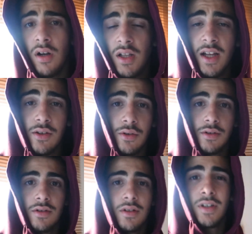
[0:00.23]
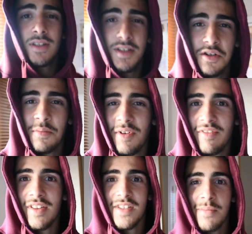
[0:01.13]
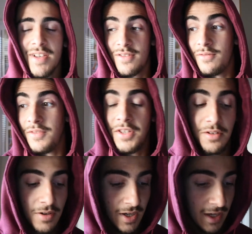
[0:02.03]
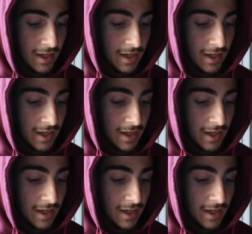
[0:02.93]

Olá a todos e sejam bem-vindos a mais um vídeo.